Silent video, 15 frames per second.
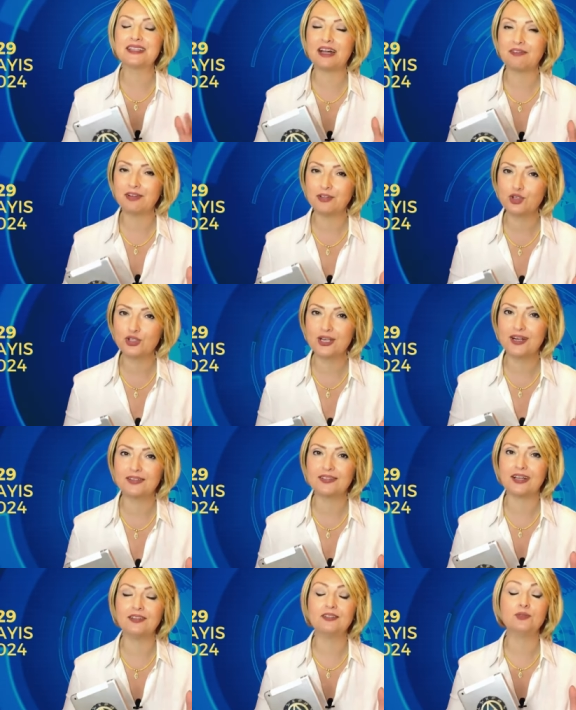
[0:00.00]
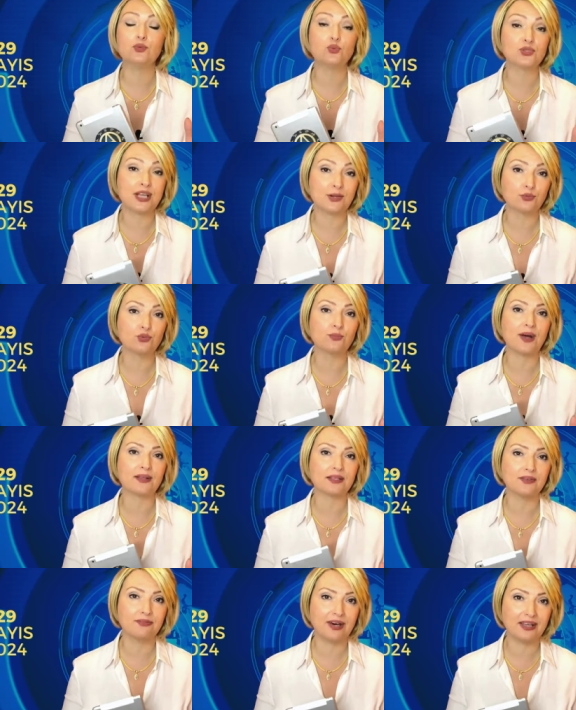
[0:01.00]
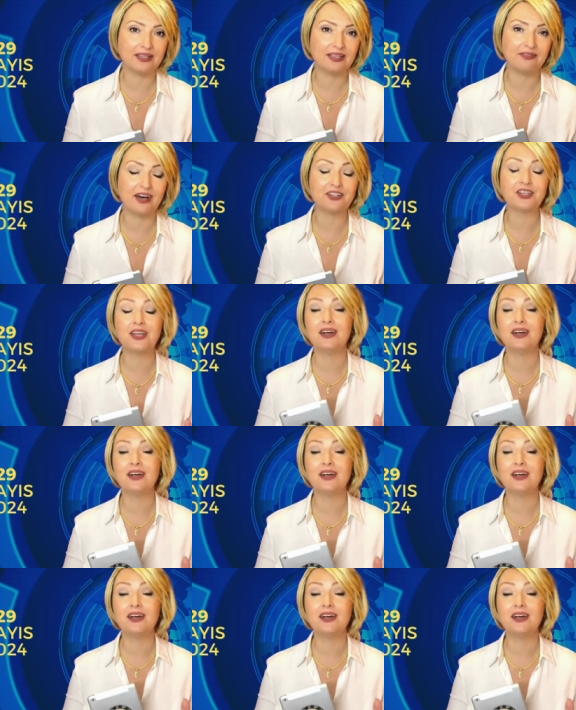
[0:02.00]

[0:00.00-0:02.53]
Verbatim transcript: davranışlardan uzak durmakta fayda var.